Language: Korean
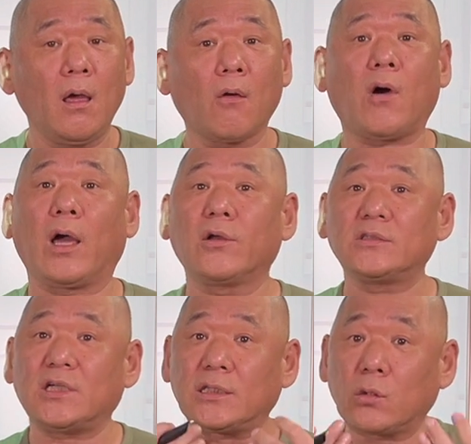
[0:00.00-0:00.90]
과연
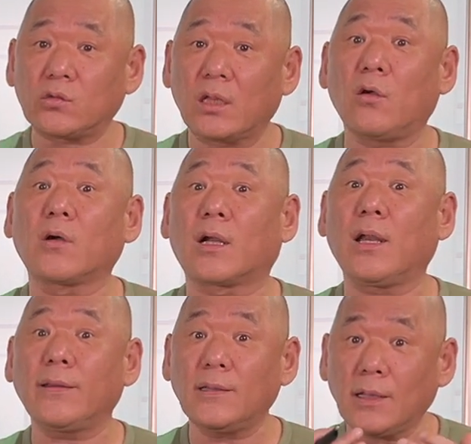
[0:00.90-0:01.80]
제대로 된 역할을
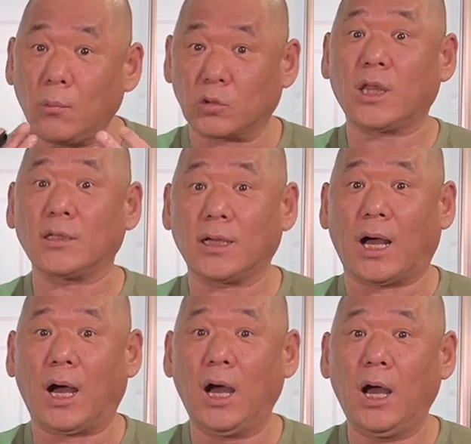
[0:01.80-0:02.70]
했는가
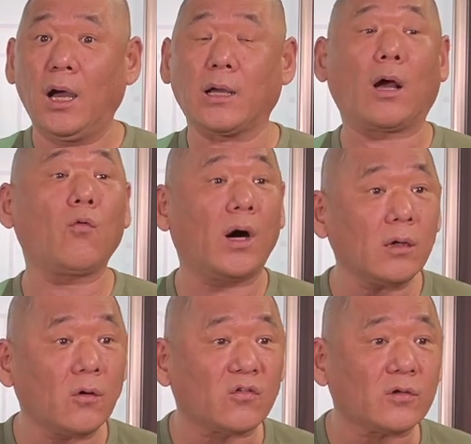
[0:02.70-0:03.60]
못했는가라고
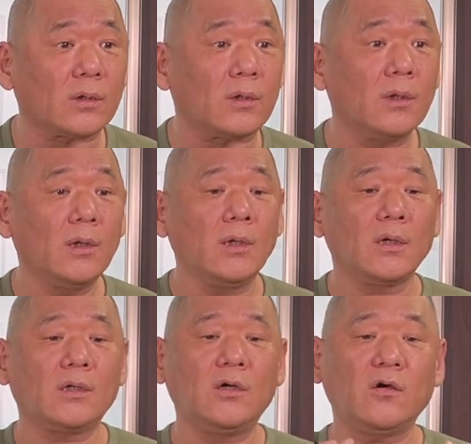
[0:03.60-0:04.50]
하는 것은
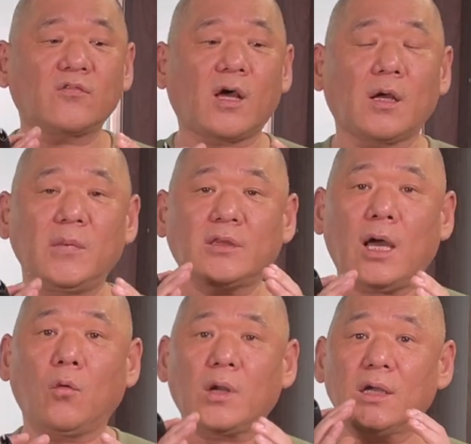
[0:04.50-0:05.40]
그 사람이
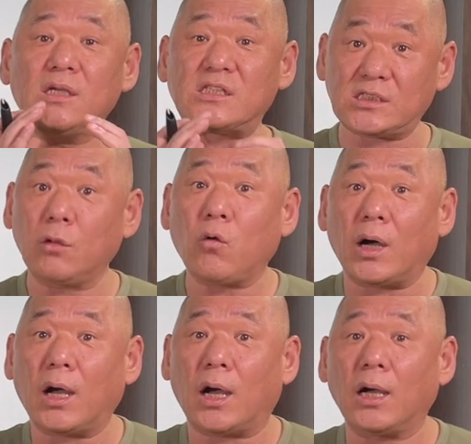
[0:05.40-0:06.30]
타고난
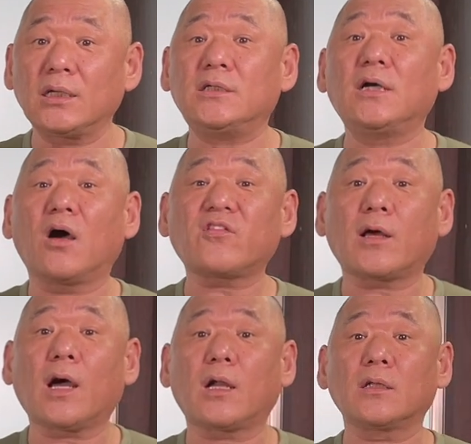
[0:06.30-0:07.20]
기질과 그가
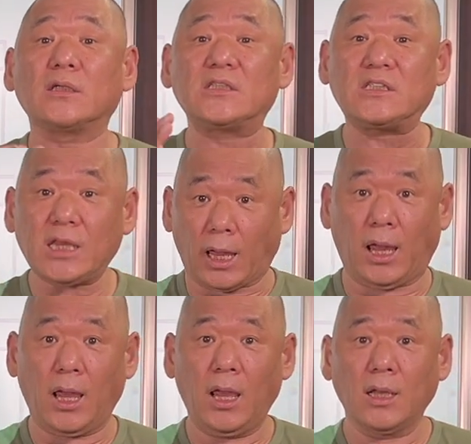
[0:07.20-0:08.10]
살아가는 그 시대,
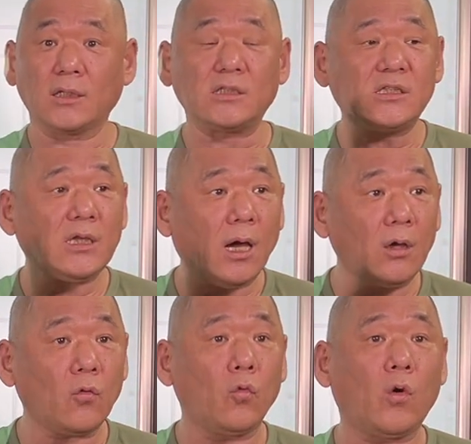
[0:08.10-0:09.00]
그 시대가
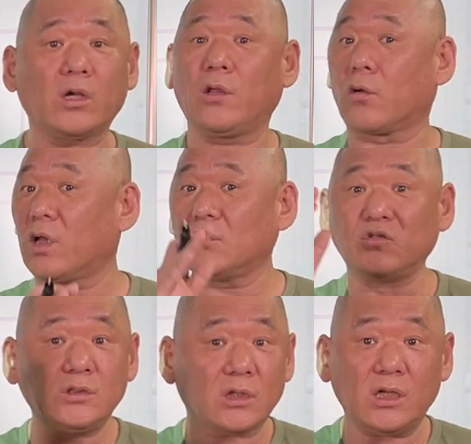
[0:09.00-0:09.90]
요구하는 여러 가지
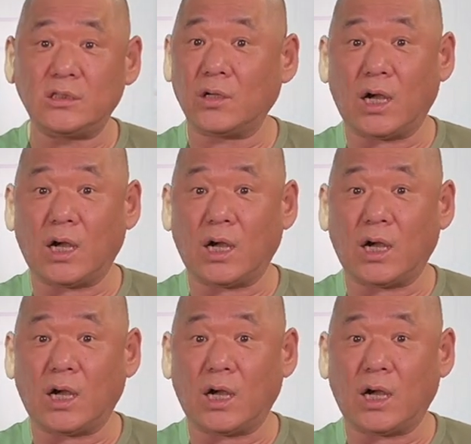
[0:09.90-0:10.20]
문제들이 있는 거